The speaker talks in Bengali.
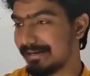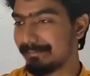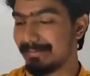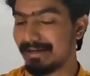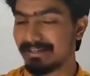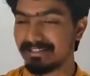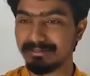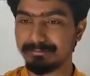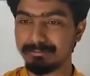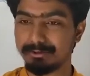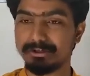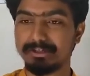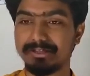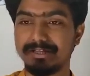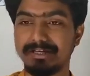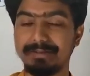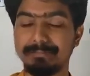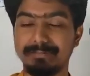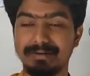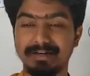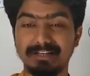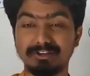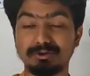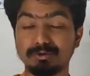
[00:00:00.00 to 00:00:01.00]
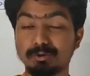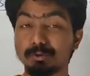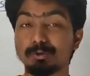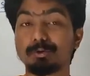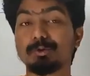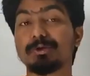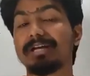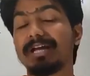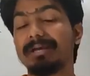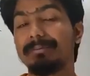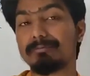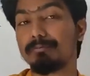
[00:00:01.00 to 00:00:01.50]
মাঝে মধ্যে মানে
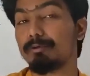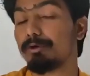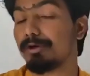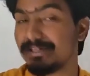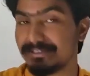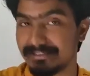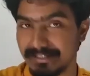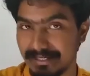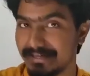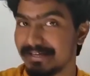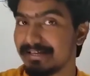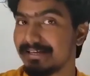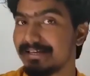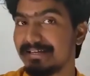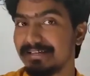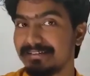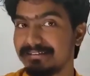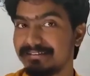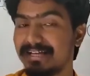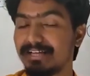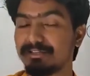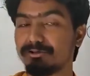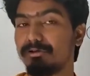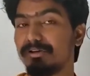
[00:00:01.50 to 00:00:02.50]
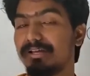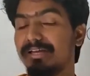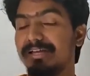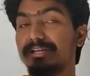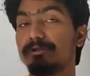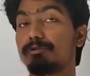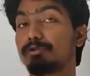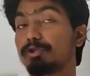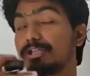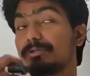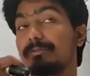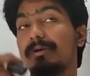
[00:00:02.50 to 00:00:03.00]
সূত্রটা আমি ভুলে যাই যে আসলে
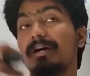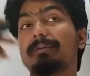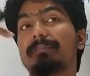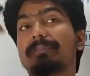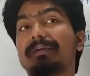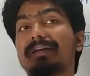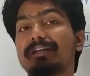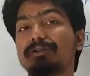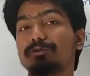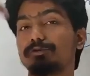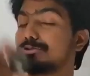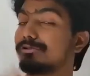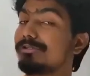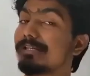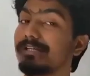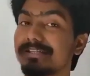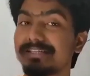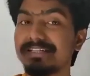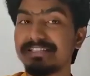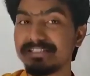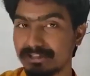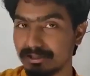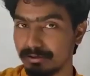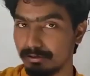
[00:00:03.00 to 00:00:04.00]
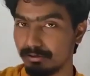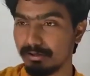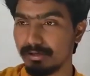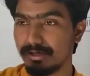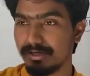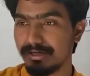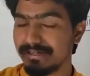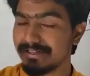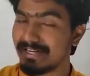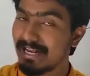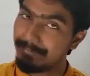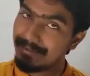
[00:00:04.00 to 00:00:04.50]
ইউ টু দি পাওয়ার ভি এর সূত্রটা কী ছিল
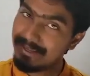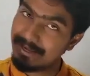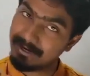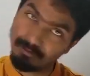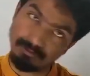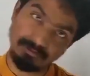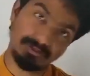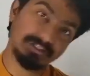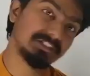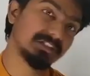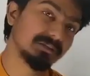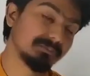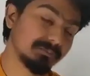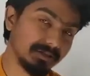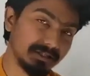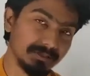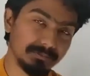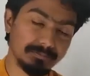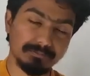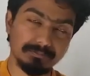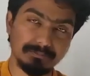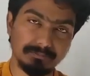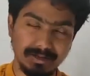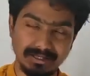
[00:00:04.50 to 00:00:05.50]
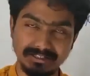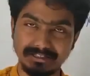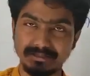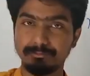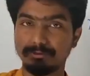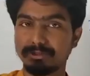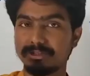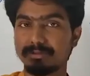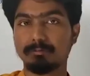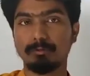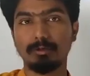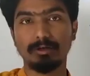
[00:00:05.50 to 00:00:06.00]
এটা আমি এখন নিজের মাঝে
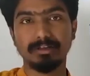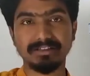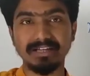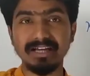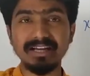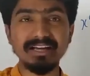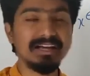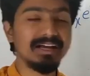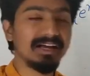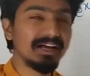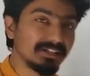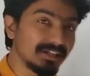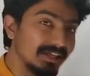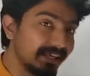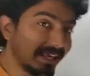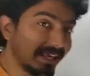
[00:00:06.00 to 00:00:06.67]
মধ্যে ভুলে যাই তো